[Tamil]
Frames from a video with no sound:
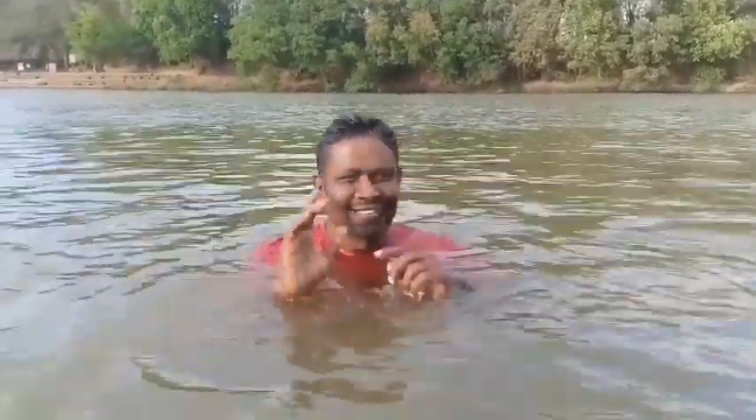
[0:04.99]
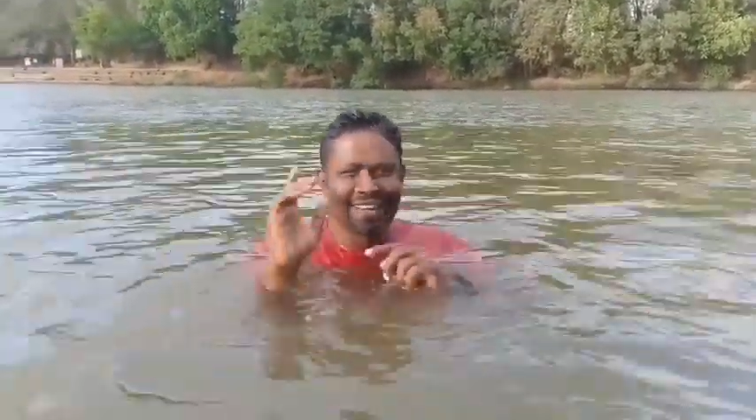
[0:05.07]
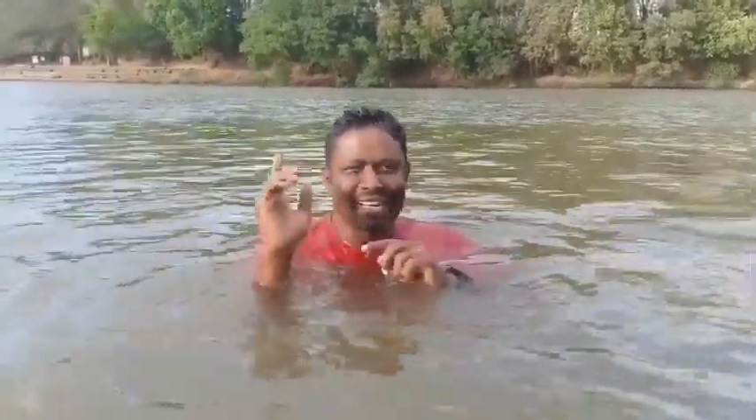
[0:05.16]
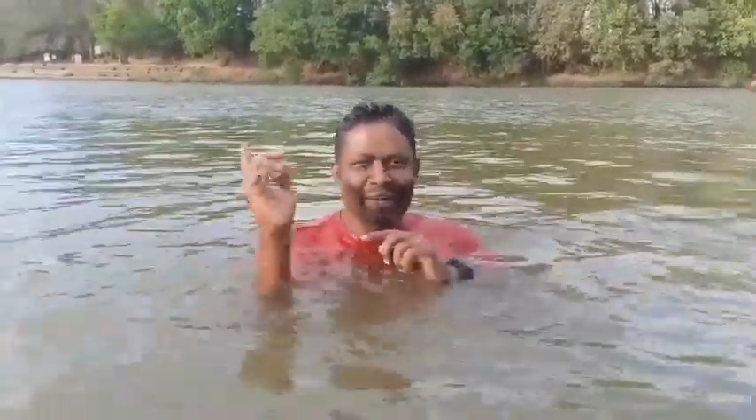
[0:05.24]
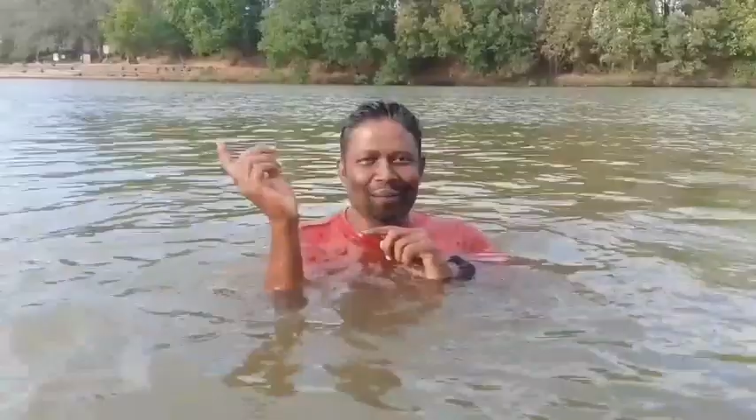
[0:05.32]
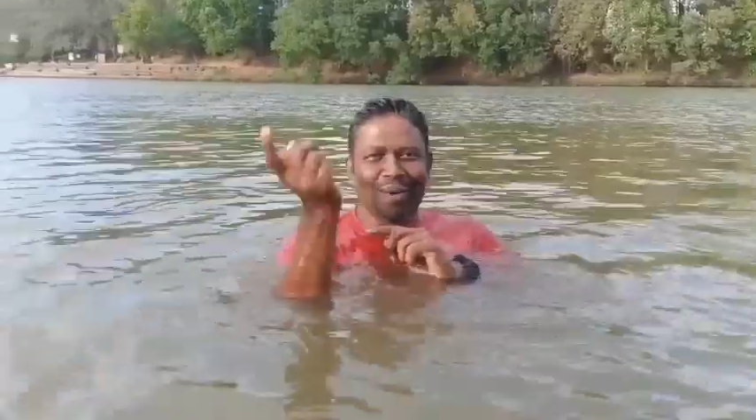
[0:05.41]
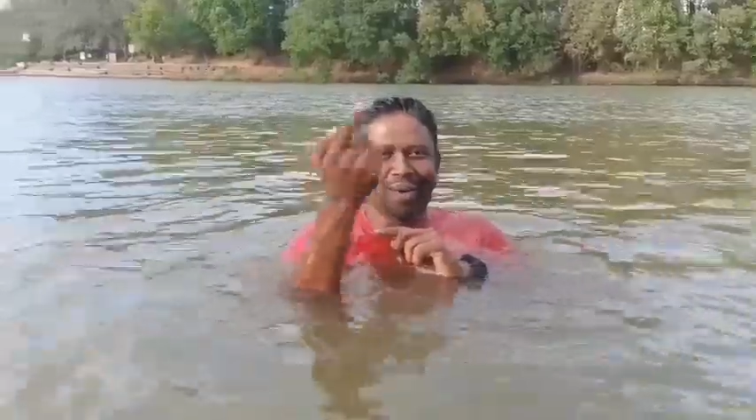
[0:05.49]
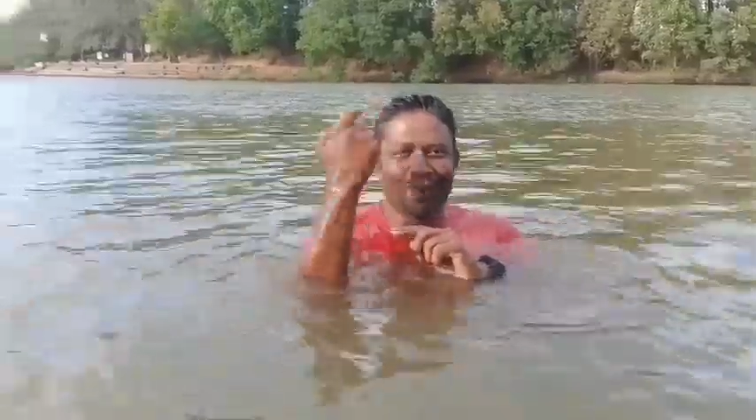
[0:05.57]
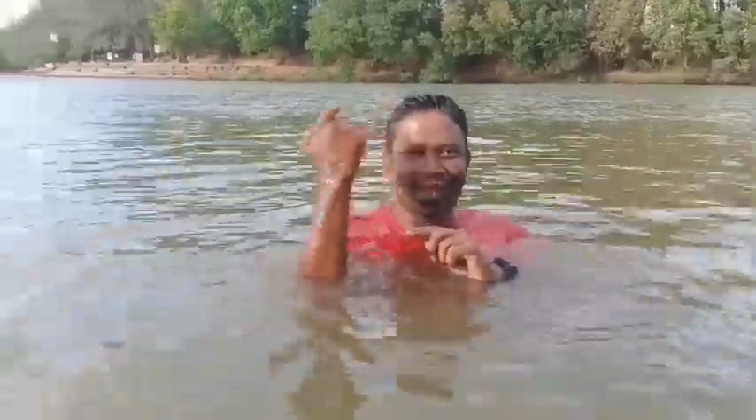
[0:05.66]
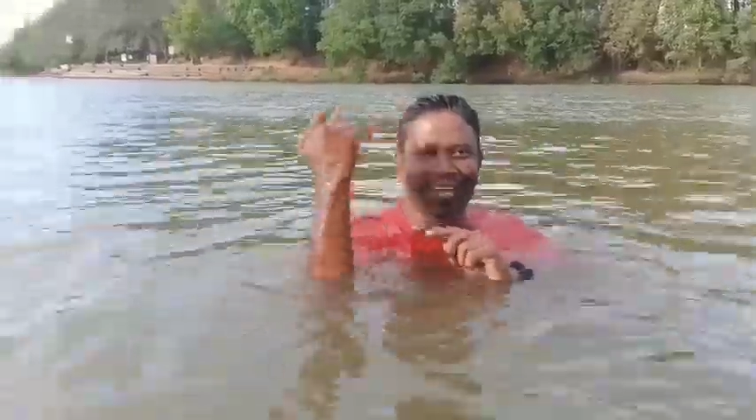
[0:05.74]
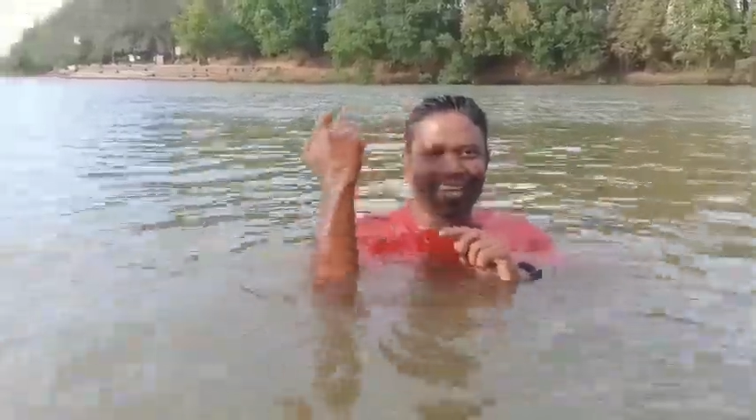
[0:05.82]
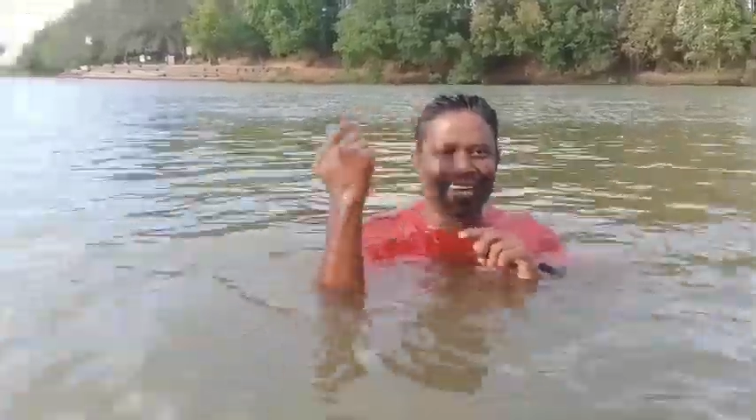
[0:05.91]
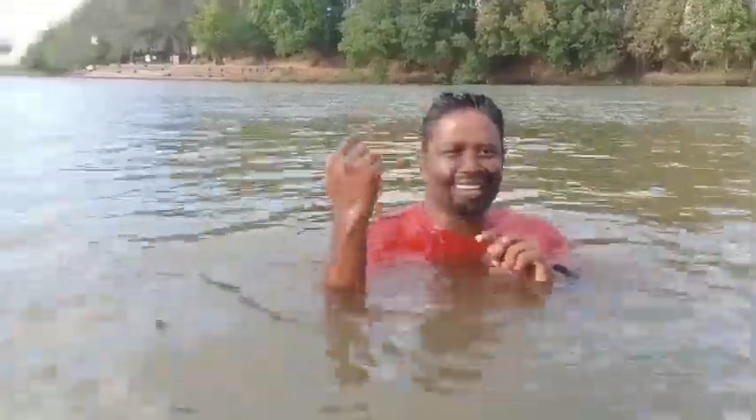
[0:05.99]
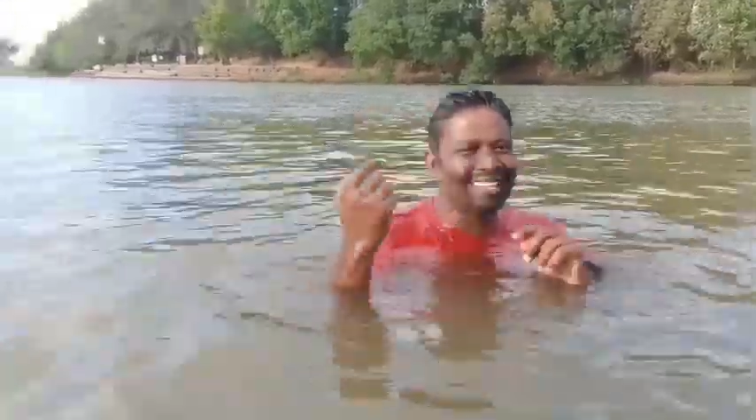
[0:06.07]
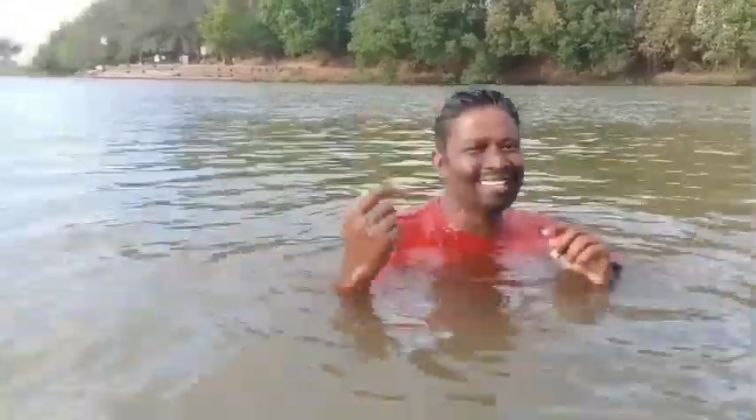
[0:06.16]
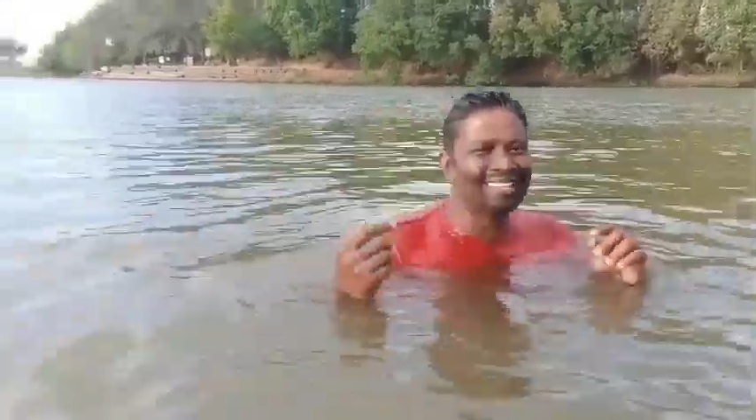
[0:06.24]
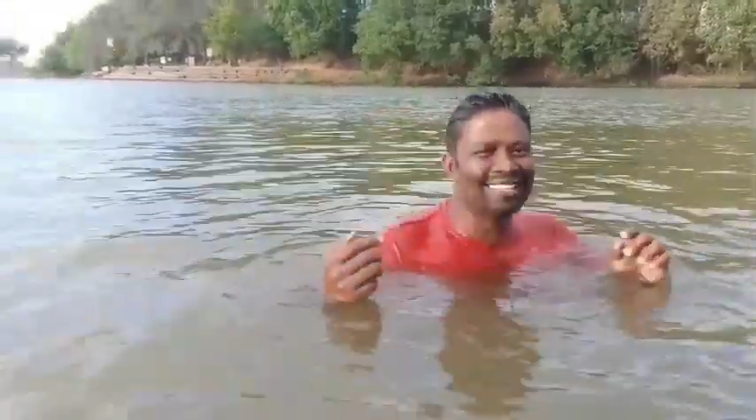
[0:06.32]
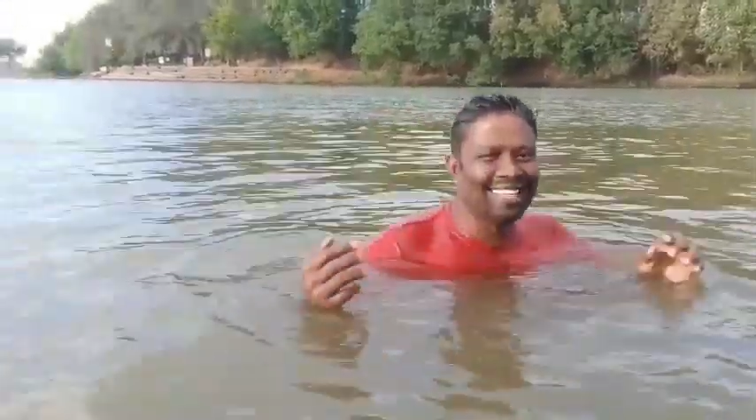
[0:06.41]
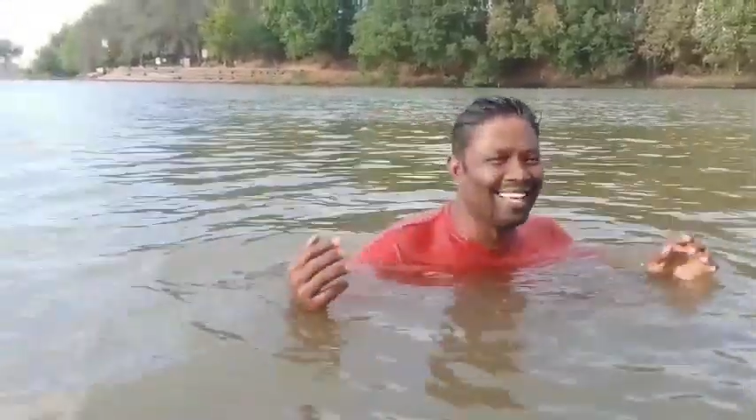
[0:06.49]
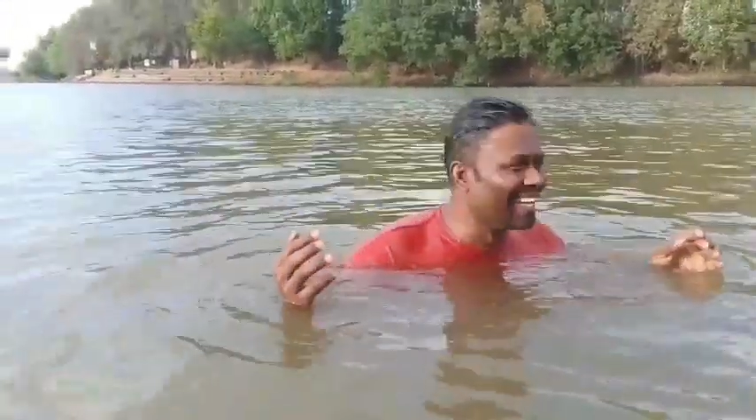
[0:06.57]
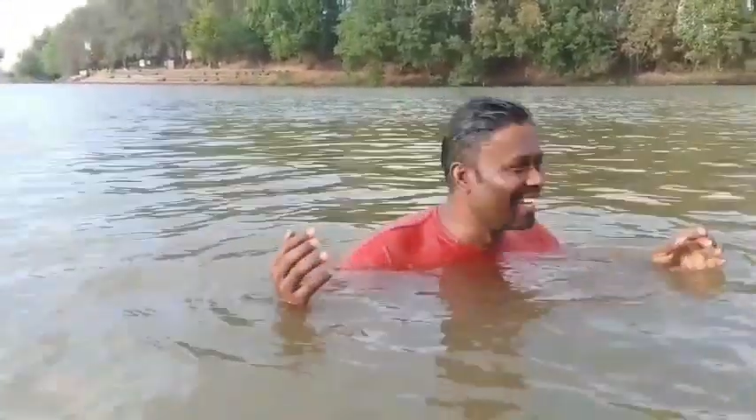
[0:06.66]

வண்டியை உள்ள உடுக ஆயிடுச்சு